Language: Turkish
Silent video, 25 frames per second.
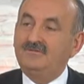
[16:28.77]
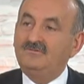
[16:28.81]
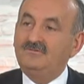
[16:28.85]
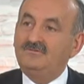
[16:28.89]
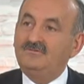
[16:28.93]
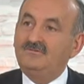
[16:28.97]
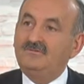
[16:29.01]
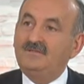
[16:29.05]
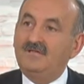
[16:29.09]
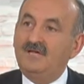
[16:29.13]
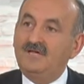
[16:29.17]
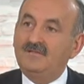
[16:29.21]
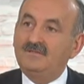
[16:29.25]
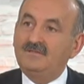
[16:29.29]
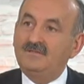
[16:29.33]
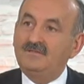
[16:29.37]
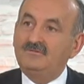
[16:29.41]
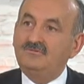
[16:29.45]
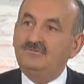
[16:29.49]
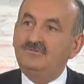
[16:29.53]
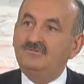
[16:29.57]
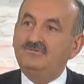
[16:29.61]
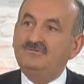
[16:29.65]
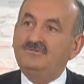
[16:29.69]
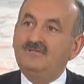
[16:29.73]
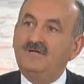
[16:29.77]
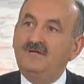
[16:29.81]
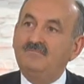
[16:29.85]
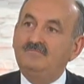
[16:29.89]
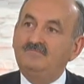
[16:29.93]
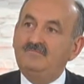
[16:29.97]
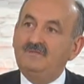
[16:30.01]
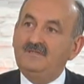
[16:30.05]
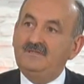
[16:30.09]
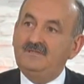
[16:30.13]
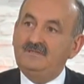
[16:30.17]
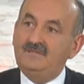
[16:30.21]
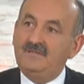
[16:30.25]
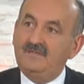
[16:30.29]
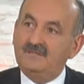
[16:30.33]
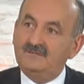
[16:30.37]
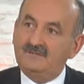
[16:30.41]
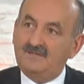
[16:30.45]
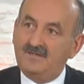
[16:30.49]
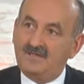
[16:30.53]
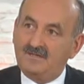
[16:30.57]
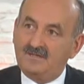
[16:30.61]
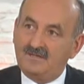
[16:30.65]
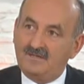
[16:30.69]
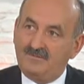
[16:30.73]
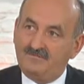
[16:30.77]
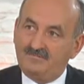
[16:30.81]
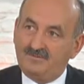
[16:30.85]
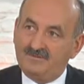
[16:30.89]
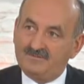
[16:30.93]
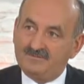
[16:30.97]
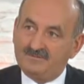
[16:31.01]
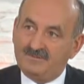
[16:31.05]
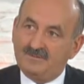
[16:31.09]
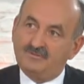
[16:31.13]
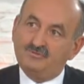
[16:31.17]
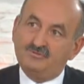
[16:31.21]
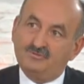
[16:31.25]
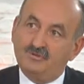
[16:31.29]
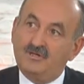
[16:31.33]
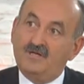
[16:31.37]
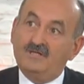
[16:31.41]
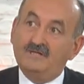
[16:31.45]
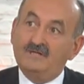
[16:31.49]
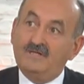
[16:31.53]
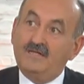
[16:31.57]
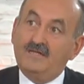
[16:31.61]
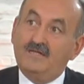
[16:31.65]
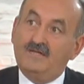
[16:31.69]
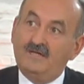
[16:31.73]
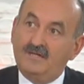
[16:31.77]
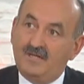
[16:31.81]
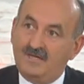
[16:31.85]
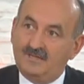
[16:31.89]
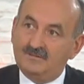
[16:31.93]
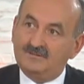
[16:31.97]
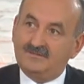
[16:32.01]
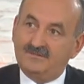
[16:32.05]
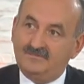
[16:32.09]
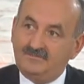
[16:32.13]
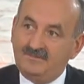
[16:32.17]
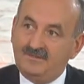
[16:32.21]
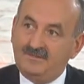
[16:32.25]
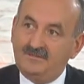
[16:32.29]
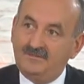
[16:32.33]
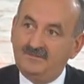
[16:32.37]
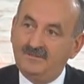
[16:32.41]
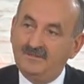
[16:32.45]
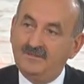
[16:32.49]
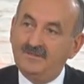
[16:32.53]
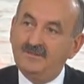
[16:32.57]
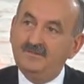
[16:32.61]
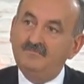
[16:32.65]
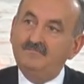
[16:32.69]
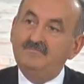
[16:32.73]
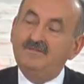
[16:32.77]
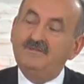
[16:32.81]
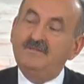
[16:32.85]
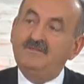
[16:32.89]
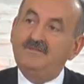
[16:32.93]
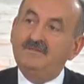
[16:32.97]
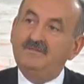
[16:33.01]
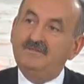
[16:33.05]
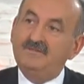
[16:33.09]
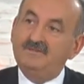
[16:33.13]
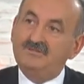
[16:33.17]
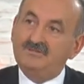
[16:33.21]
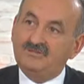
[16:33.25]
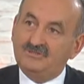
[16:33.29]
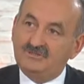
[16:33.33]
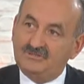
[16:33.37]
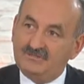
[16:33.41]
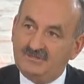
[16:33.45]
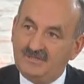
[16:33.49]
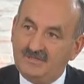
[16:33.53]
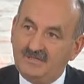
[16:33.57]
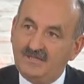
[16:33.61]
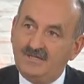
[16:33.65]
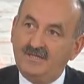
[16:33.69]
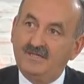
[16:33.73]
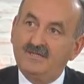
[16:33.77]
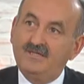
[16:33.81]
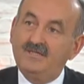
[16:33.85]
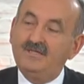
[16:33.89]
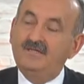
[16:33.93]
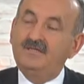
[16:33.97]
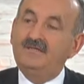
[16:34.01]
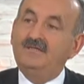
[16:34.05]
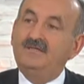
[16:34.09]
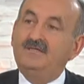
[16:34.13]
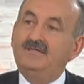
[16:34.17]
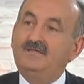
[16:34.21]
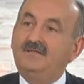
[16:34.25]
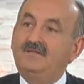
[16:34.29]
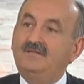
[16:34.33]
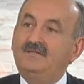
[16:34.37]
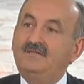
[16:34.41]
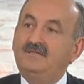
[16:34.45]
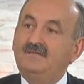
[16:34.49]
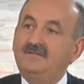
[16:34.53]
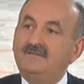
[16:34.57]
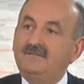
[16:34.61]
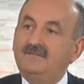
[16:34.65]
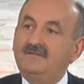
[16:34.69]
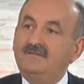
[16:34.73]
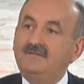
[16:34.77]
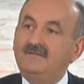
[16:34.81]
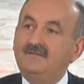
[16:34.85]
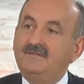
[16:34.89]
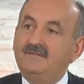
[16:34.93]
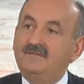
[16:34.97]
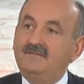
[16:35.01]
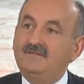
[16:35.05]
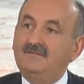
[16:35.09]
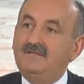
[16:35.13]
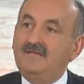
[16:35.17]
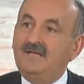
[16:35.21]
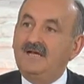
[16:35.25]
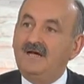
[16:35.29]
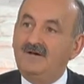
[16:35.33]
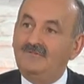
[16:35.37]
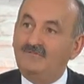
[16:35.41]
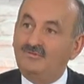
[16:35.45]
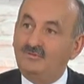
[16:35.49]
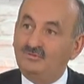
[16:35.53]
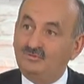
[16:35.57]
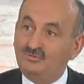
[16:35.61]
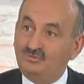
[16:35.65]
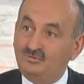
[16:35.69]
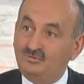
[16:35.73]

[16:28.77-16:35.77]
Dünyada 90 bin yatak kapasite, şu anda 56 bin, bir yıl içinde e, ilave